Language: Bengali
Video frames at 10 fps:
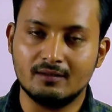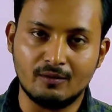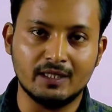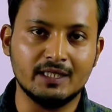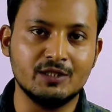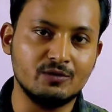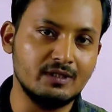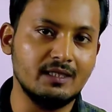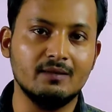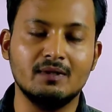অনেক কিছুই
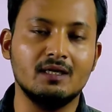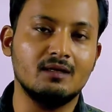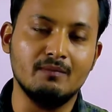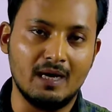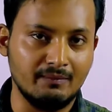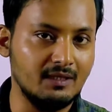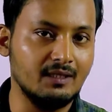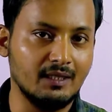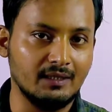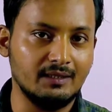নিয়ে আমরা ভাবতে
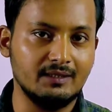থাকি